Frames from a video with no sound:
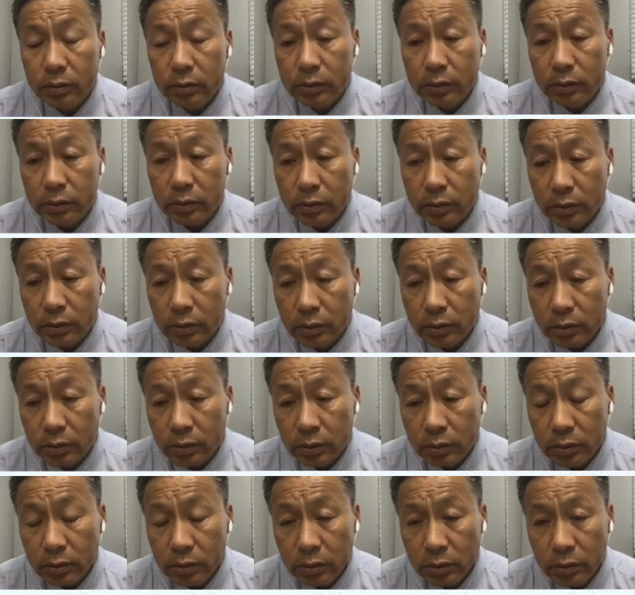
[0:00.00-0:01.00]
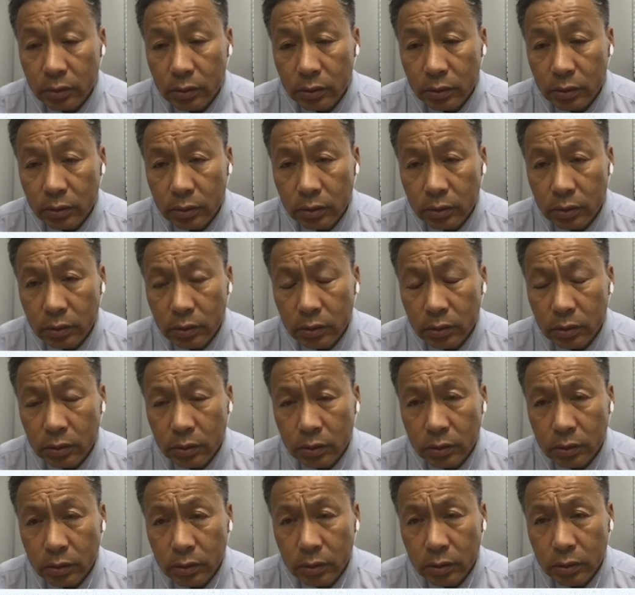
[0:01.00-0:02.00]
你你帮忙那个
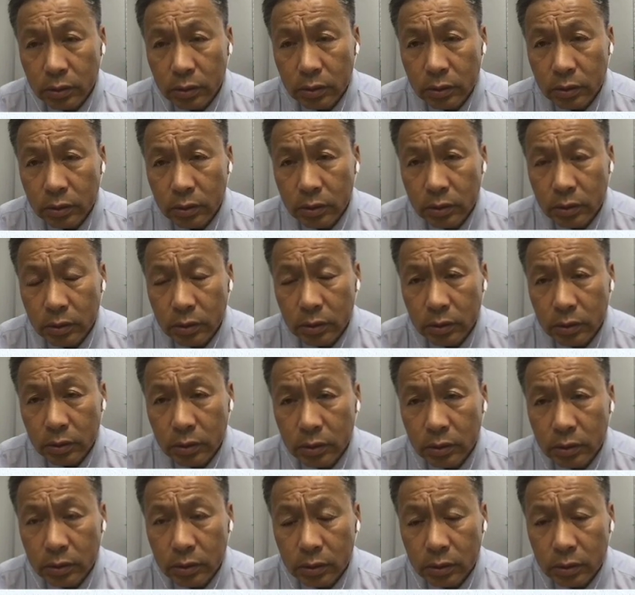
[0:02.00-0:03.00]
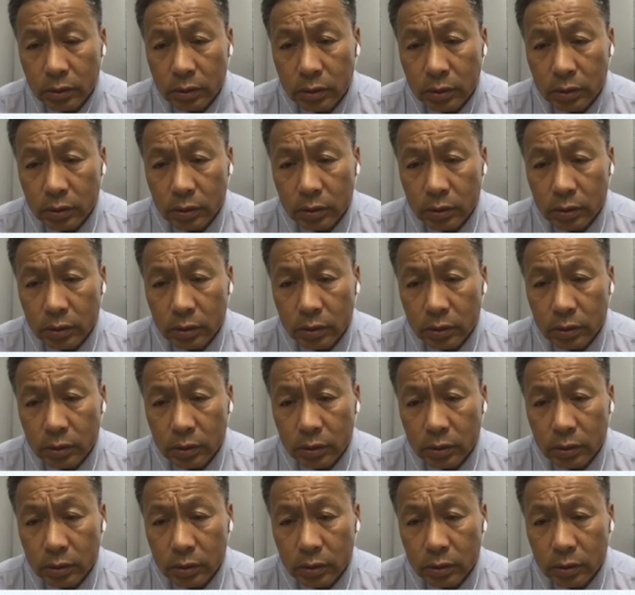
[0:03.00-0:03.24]
共享的那个屏幕啊，